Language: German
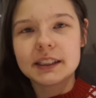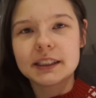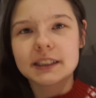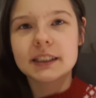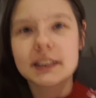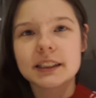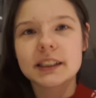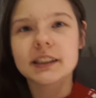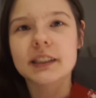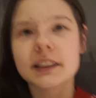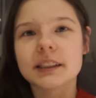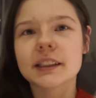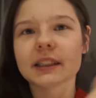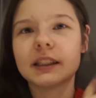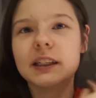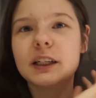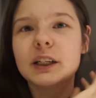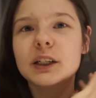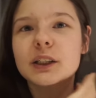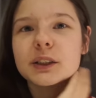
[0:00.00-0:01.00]
Das ist ja der
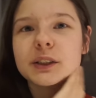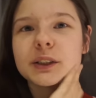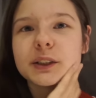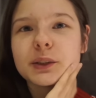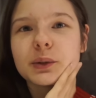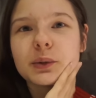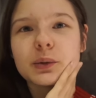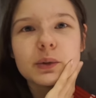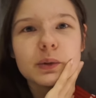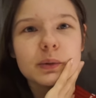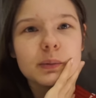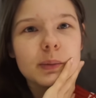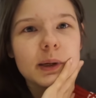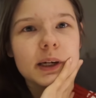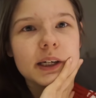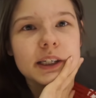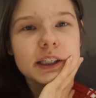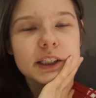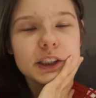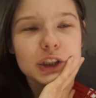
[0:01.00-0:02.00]
Sohn
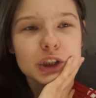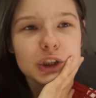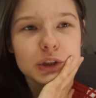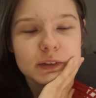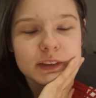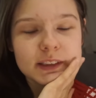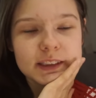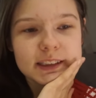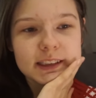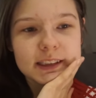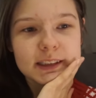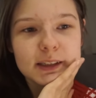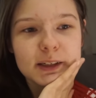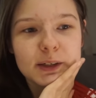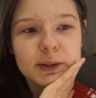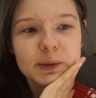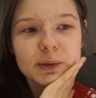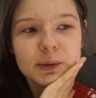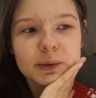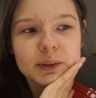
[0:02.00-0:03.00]
meiner
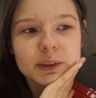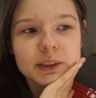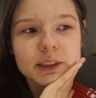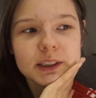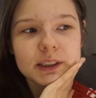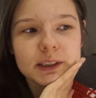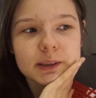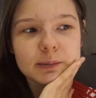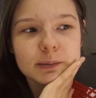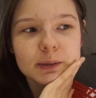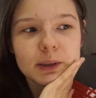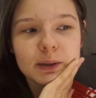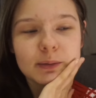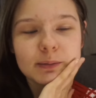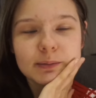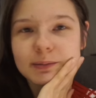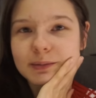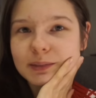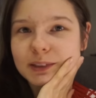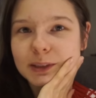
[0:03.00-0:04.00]
Schwester. Und ähm, ja,
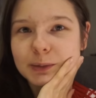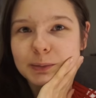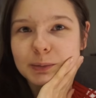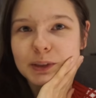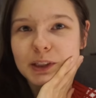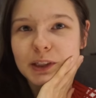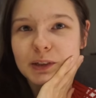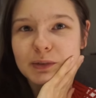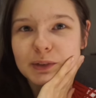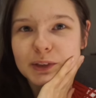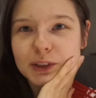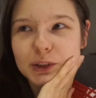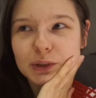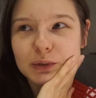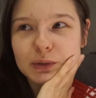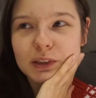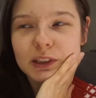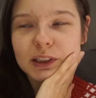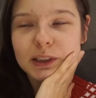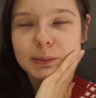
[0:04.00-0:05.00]
ich bin einfach so
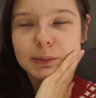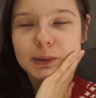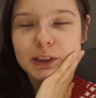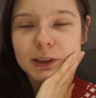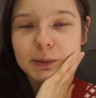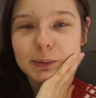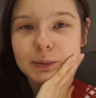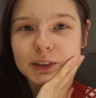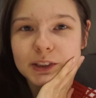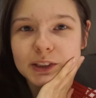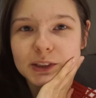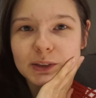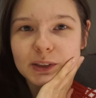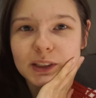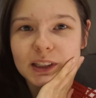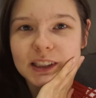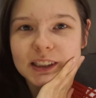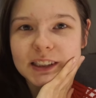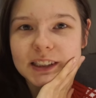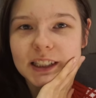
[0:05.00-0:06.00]
verliebt. Ich muss es euch
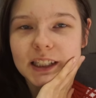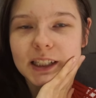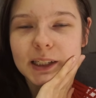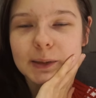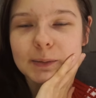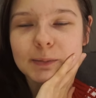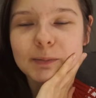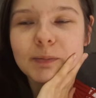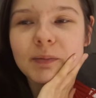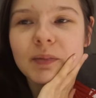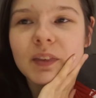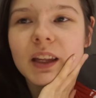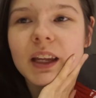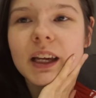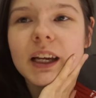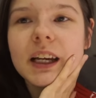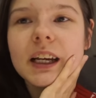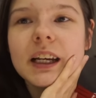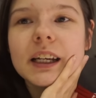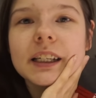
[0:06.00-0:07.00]
gleich zeigen.
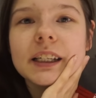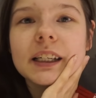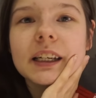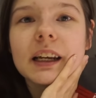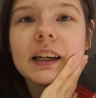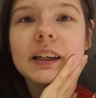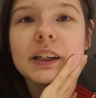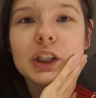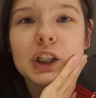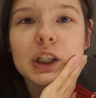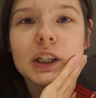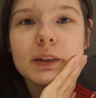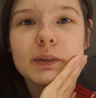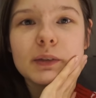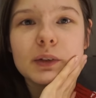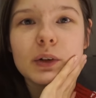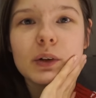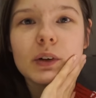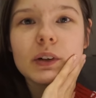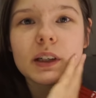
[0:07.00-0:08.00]
Die Kleine schläft
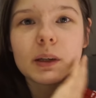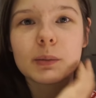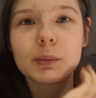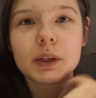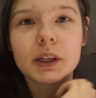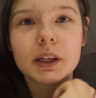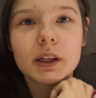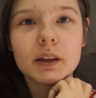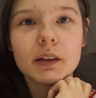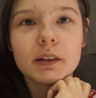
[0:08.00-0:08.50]
noch. Ich habe mich...